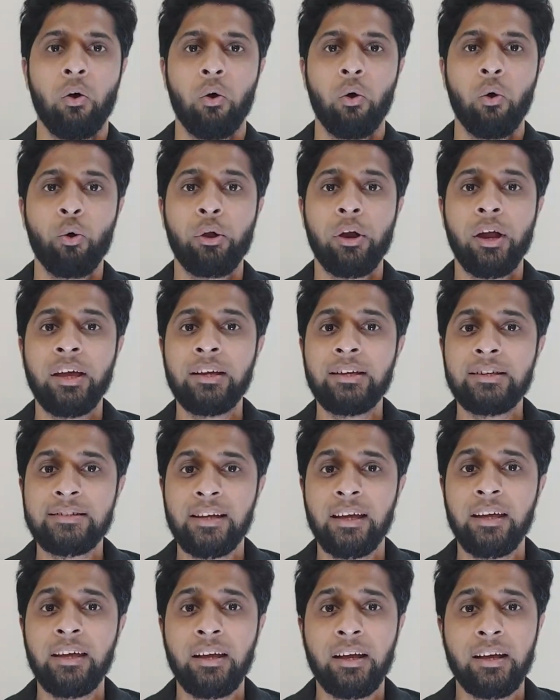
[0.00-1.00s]
और रही
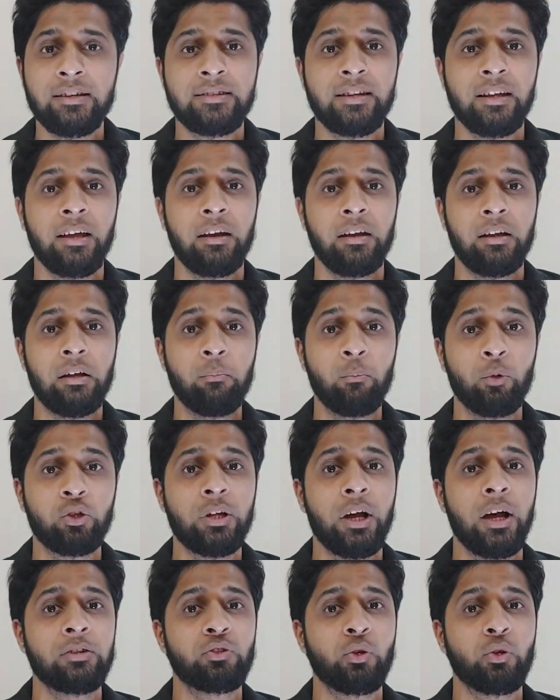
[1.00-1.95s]
सही कसर मुल्तान